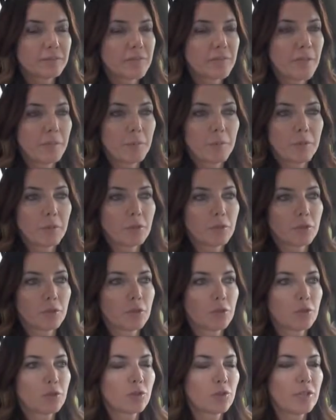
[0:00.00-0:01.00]
He probado
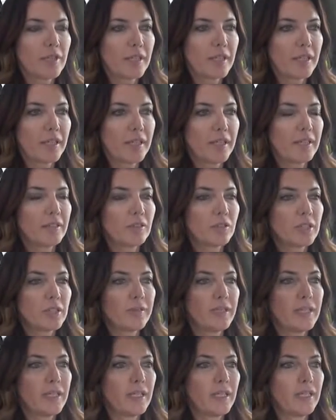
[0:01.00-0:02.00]
todos, o sea que no
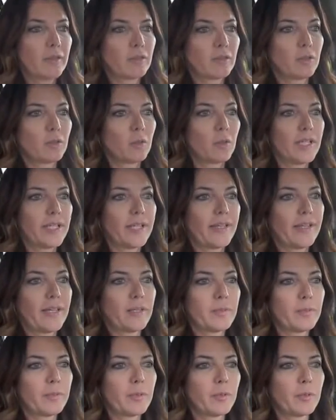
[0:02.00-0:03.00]
sabría con cuál
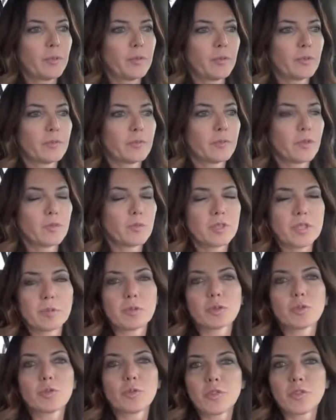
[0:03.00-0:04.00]
quedarme, pero bueno, como
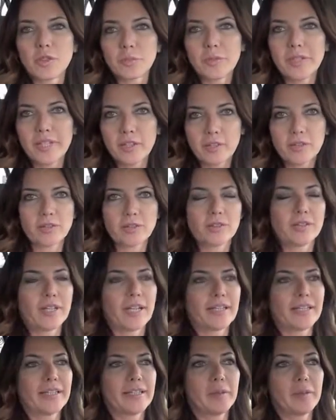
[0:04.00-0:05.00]
estamos conduciendo me quedo
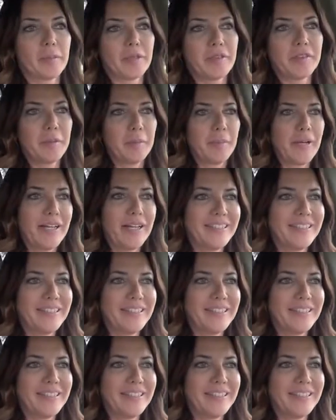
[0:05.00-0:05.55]
aquí en el principal.